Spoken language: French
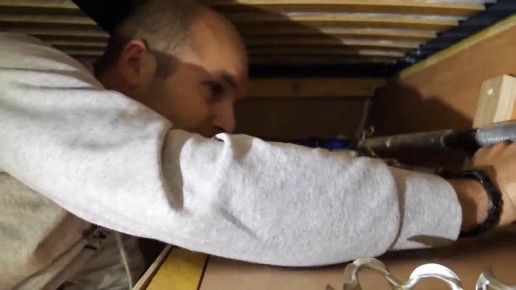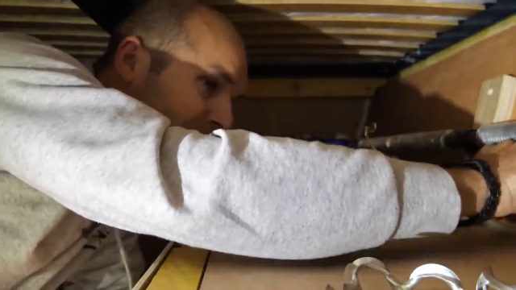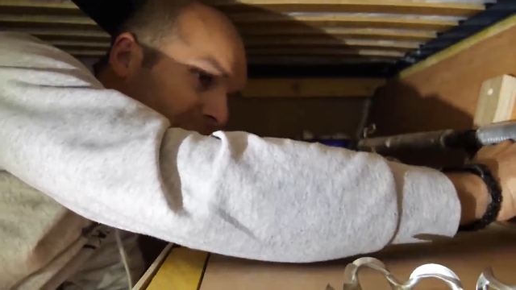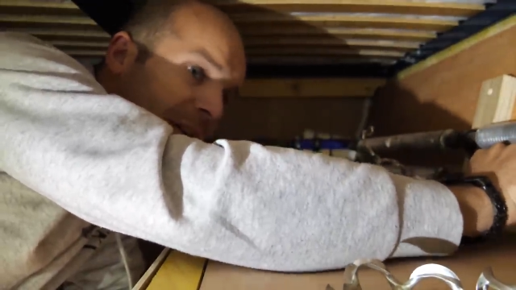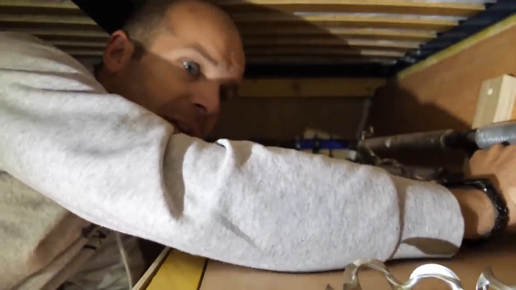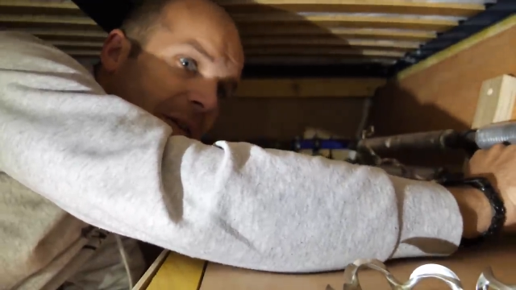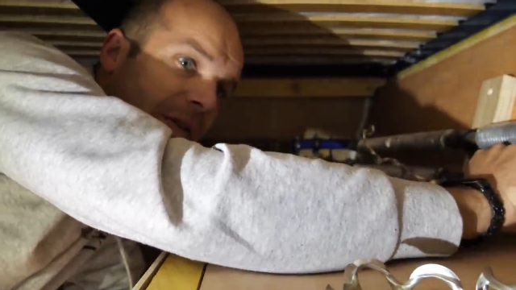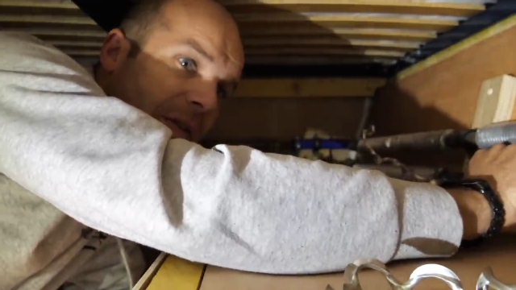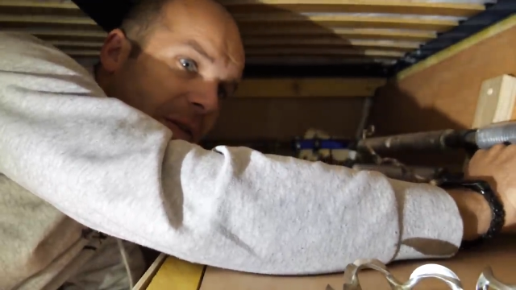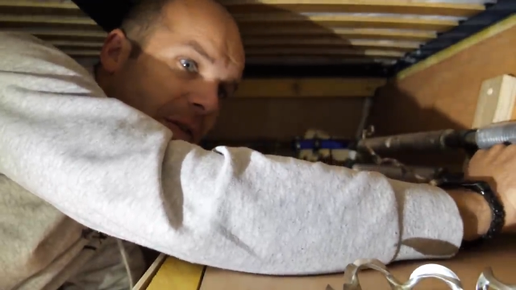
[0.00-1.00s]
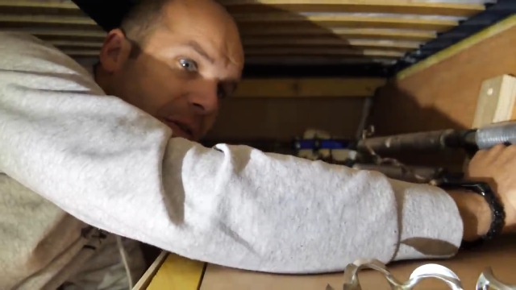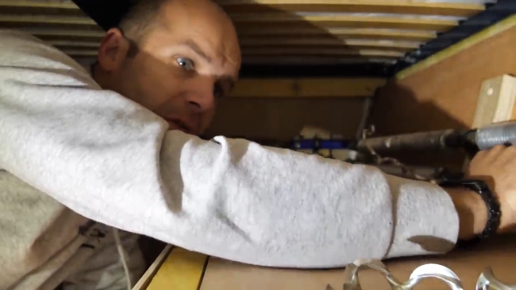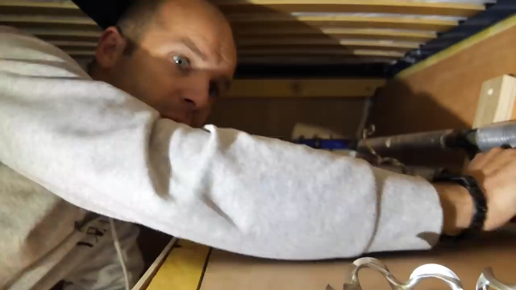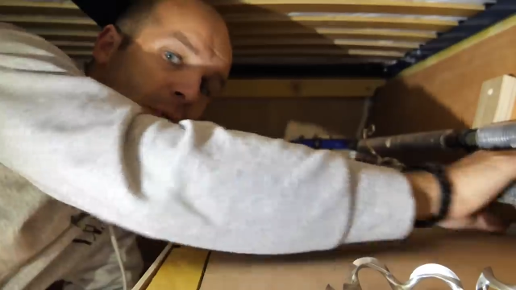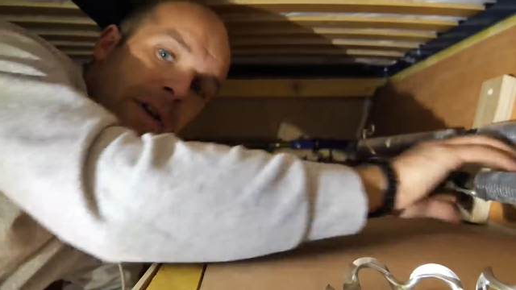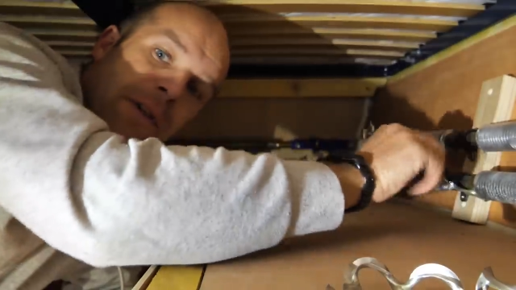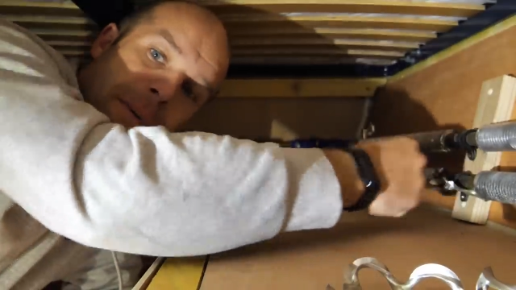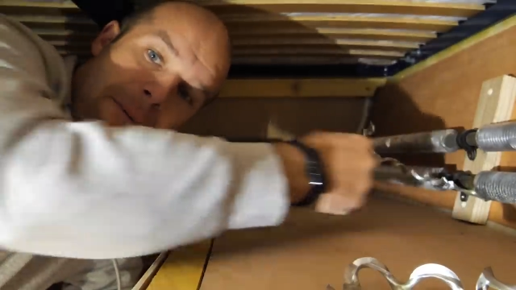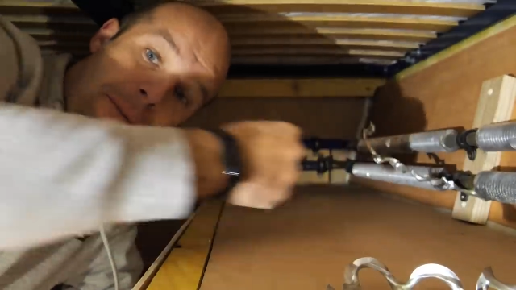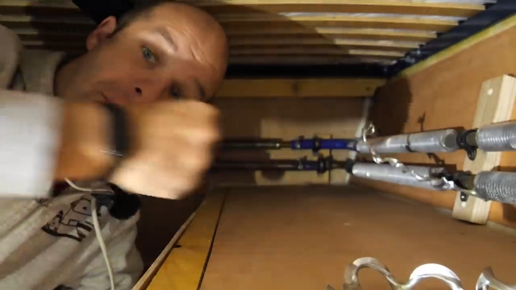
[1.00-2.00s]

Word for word: tourner dans un sens. Je pourrais faire...